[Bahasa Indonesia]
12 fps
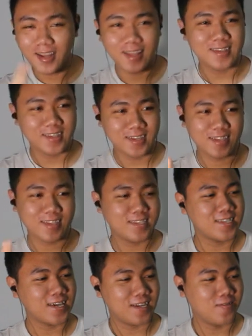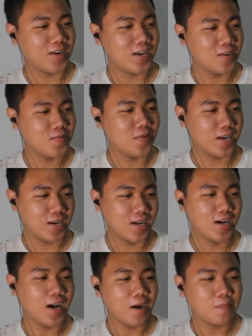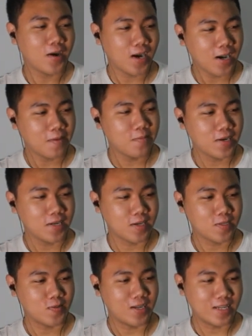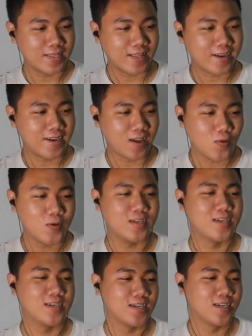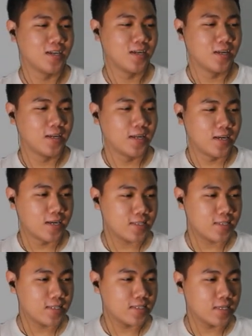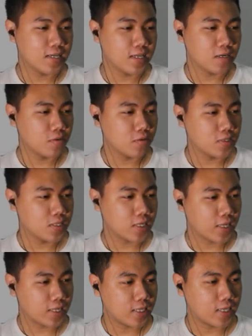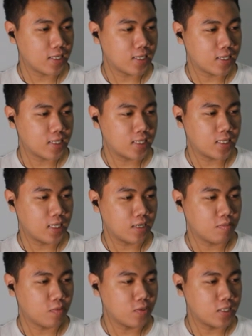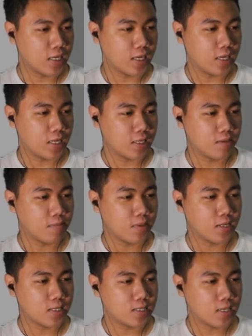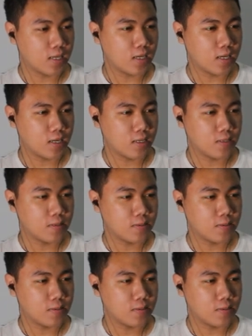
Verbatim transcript: nanti kita cari bareng-bareng apakah benar sudah di take down netizen yang dulu jelekin Ike dan muji Ana gimana sekarang